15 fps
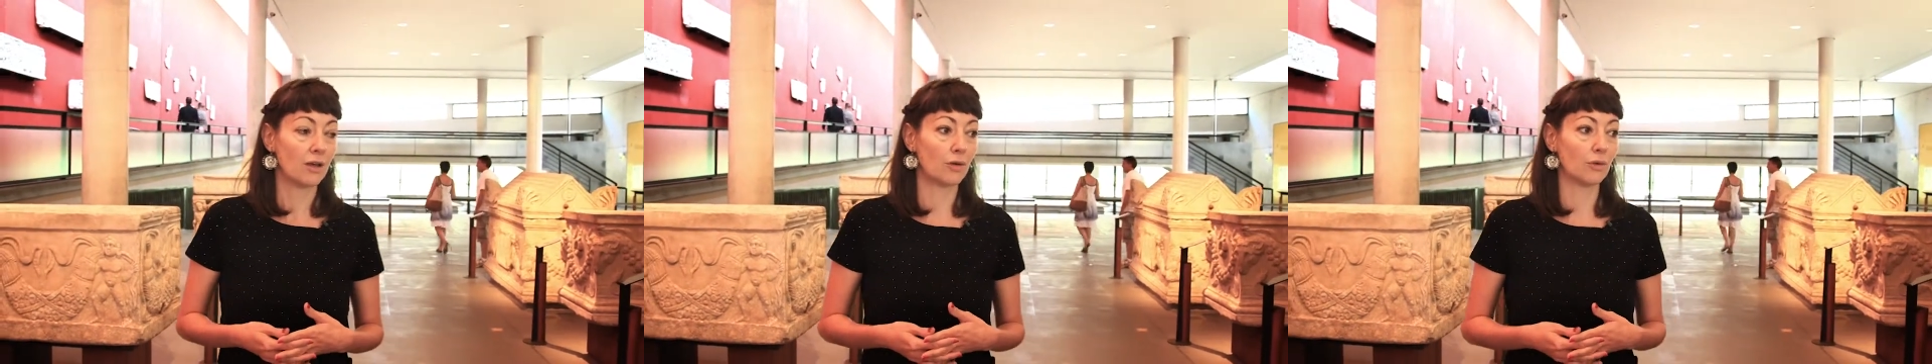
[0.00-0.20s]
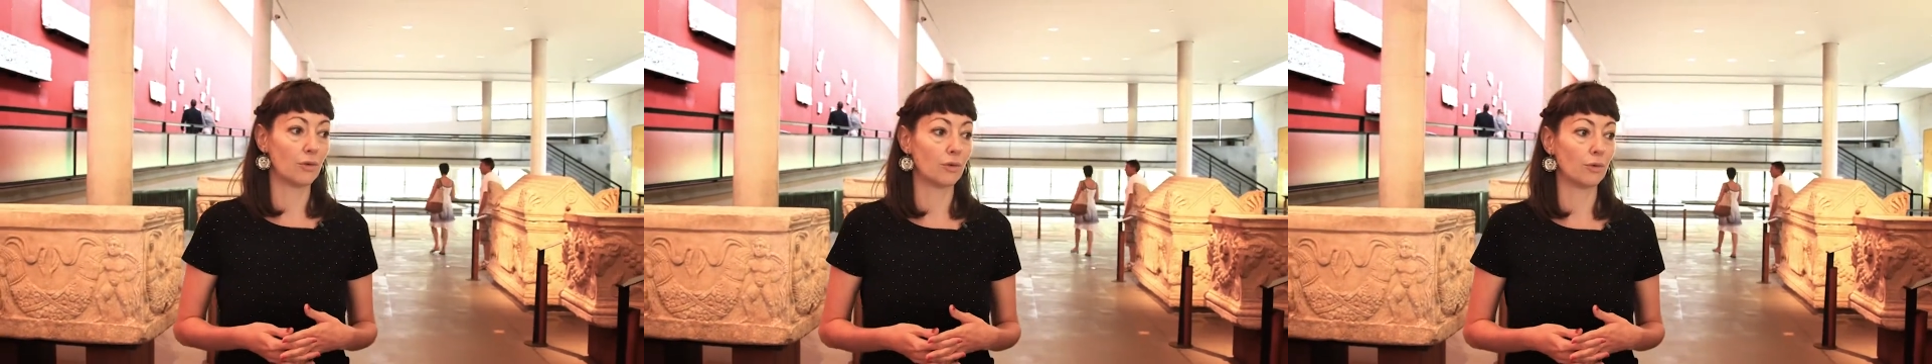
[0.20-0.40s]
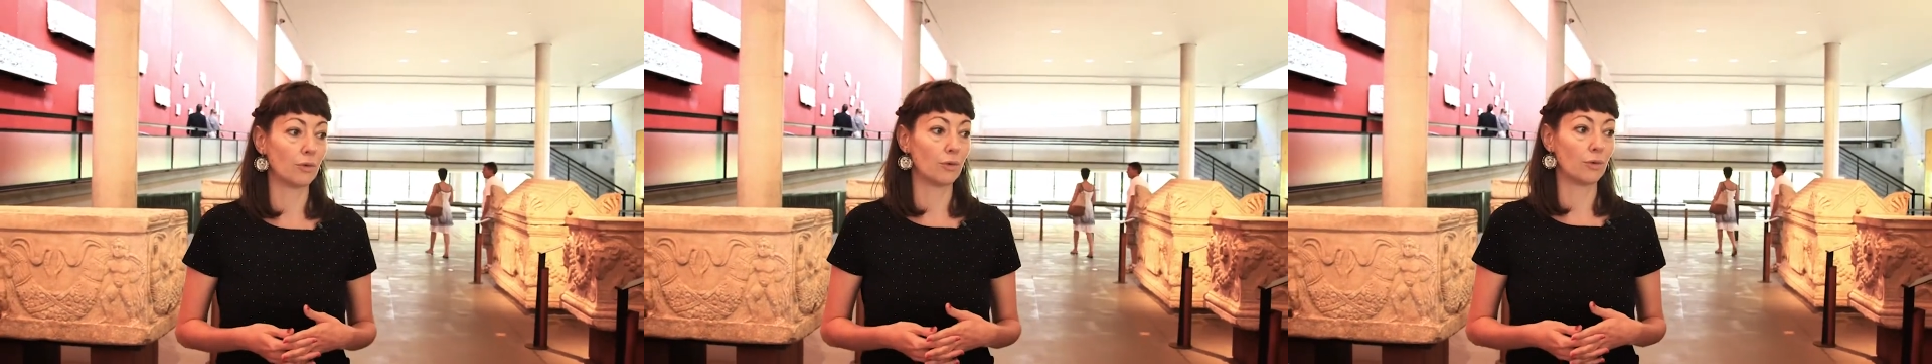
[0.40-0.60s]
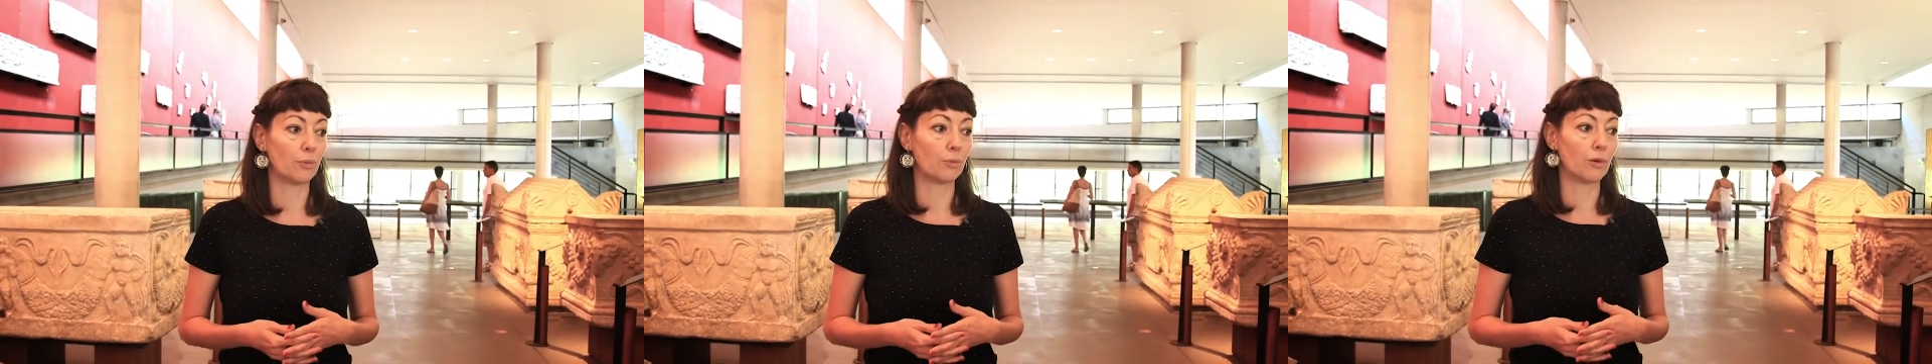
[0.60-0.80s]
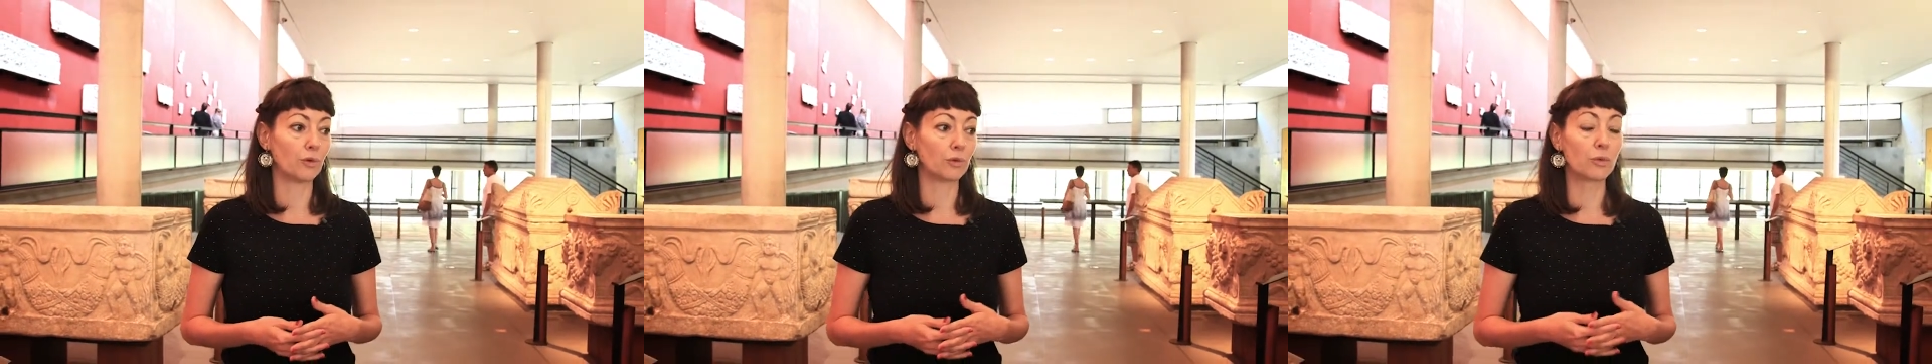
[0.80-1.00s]
euh,
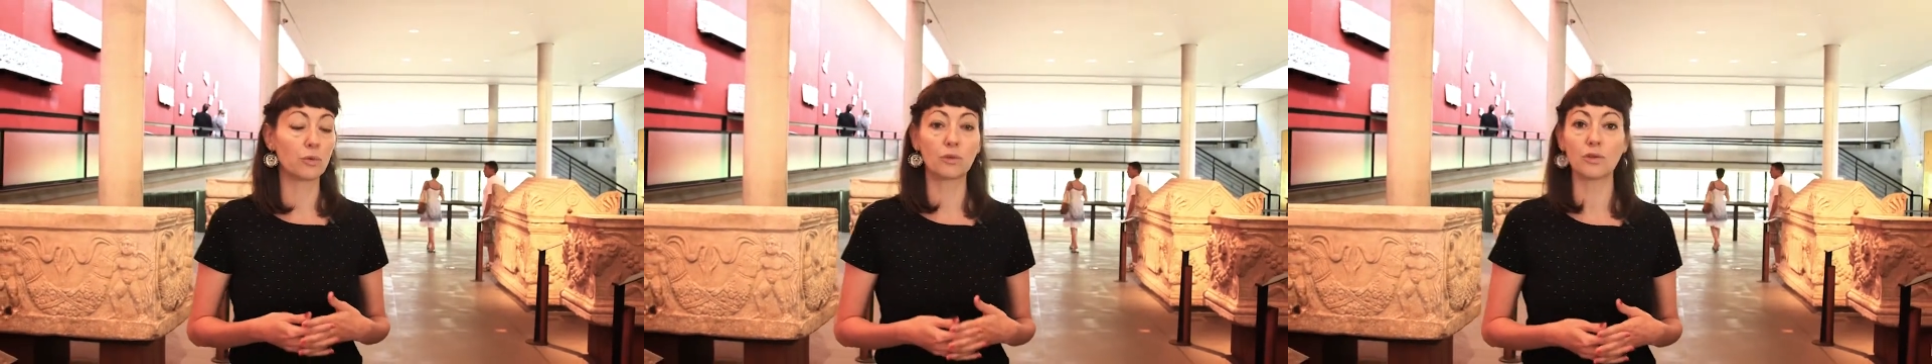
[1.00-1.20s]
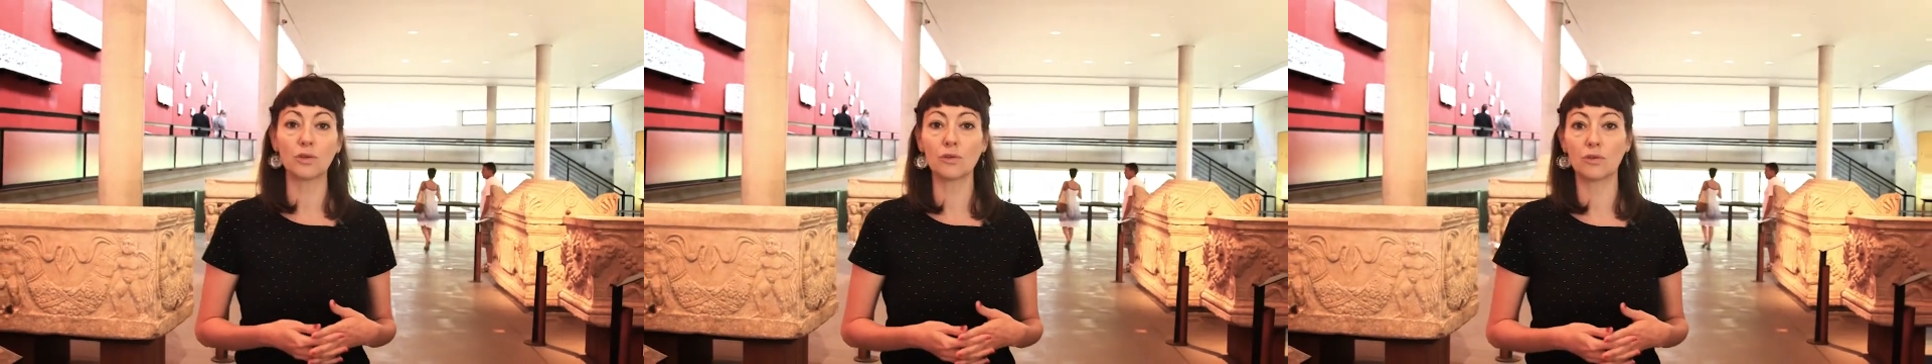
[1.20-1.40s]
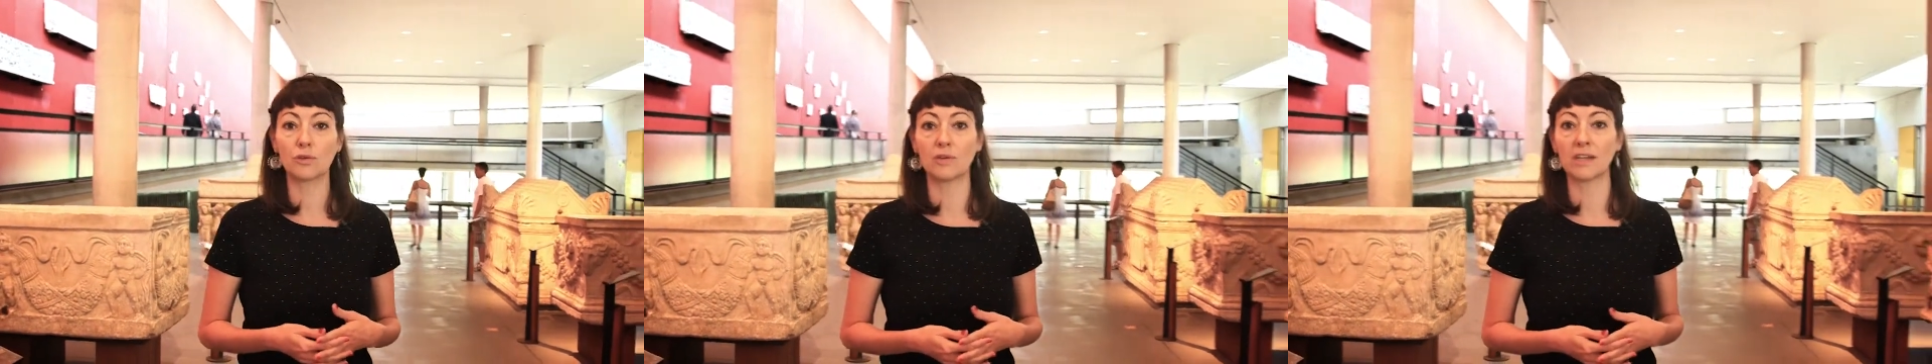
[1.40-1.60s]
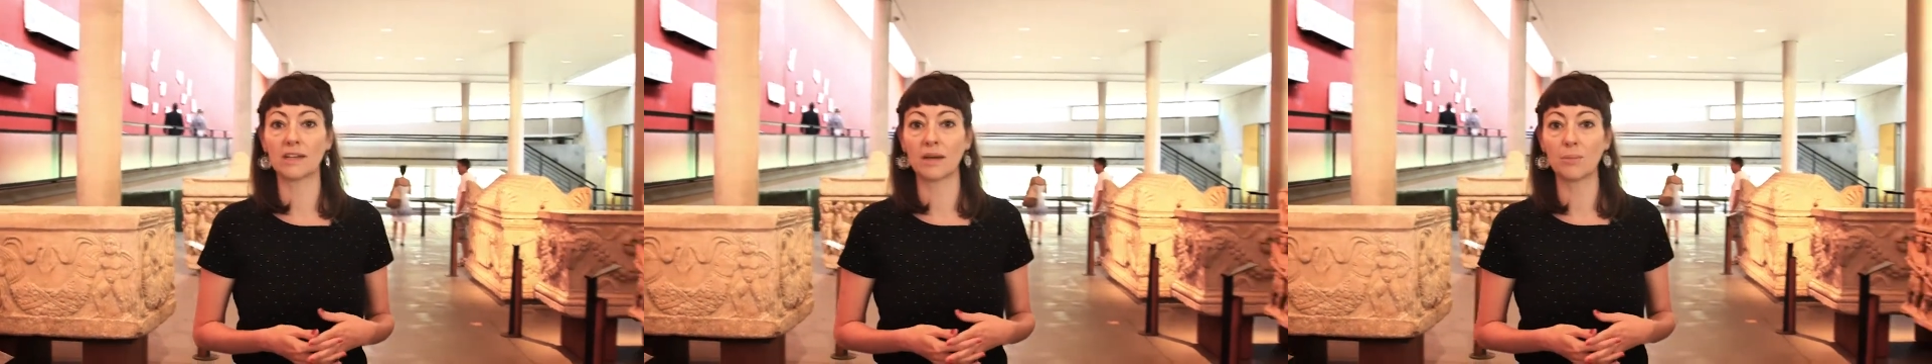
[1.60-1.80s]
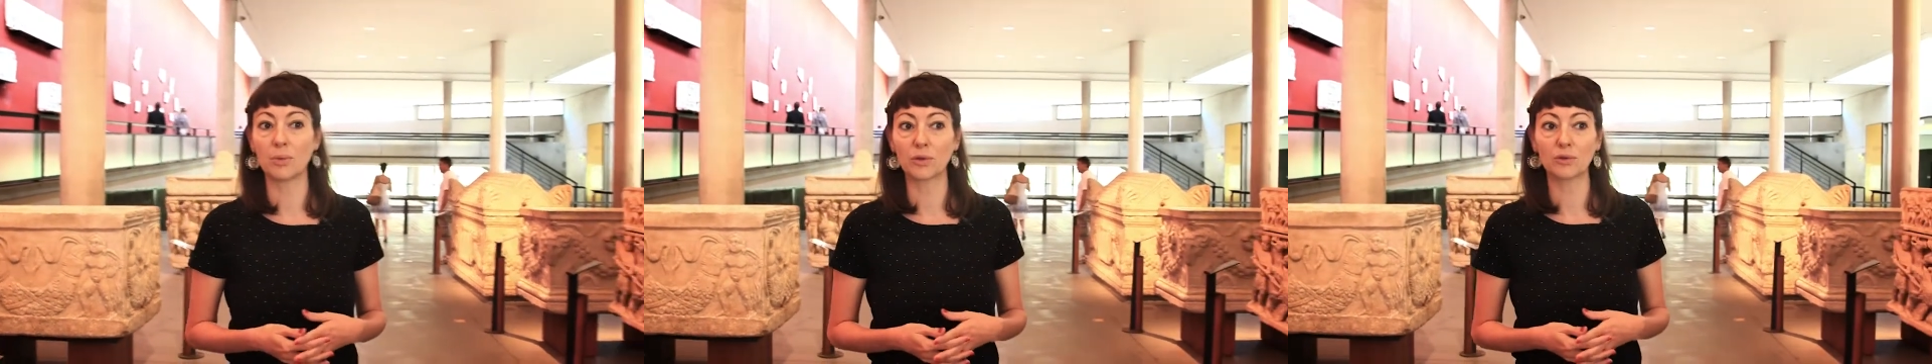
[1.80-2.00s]
prendre conscience de
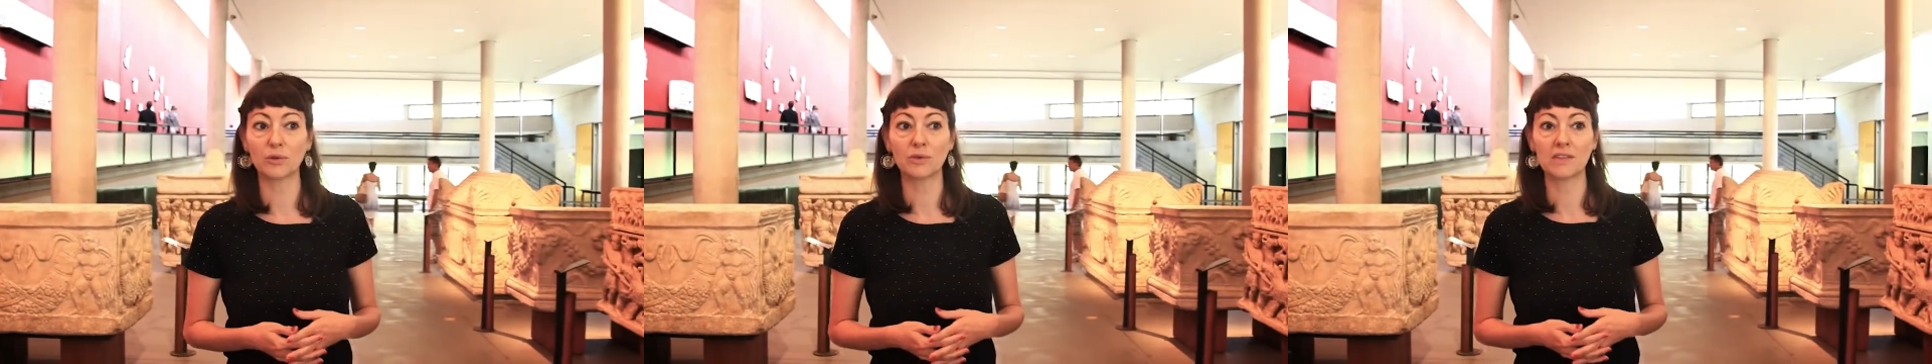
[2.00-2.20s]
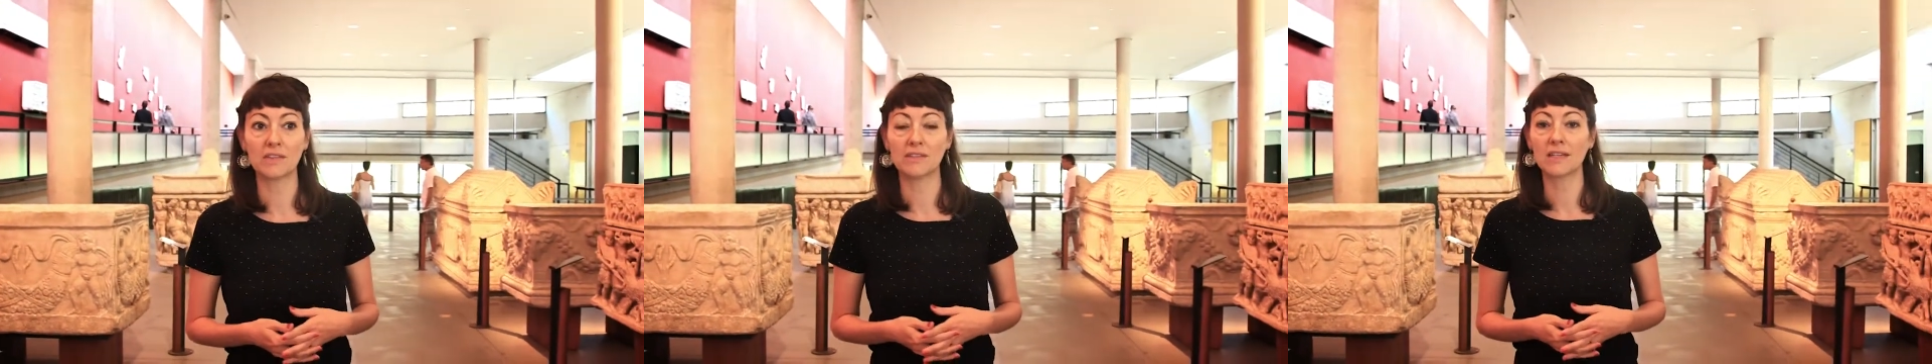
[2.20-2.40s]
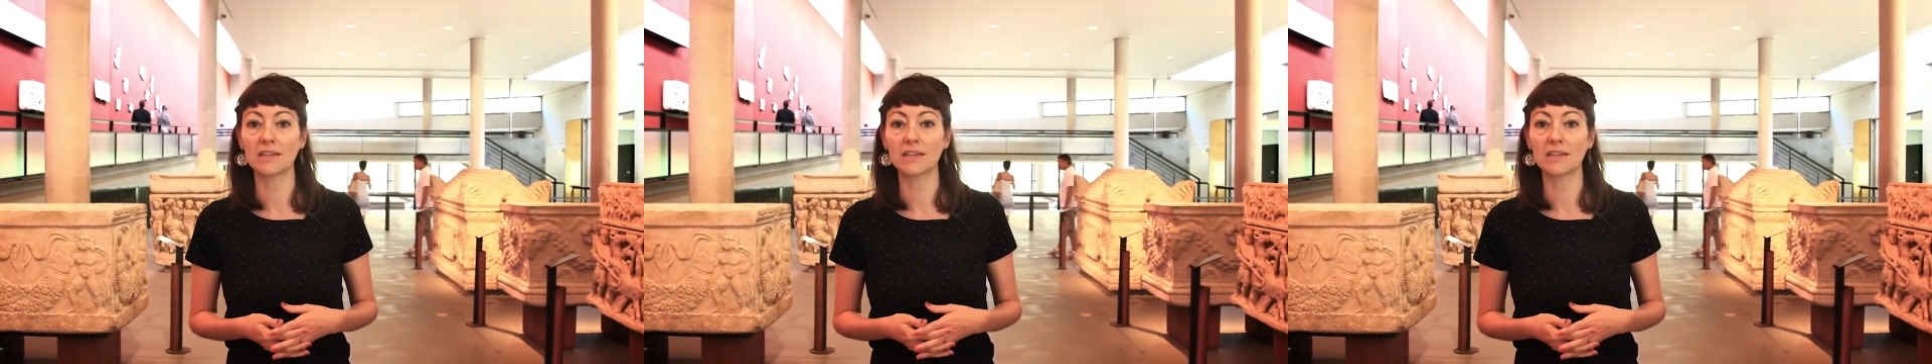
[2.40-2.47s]
cette importance ici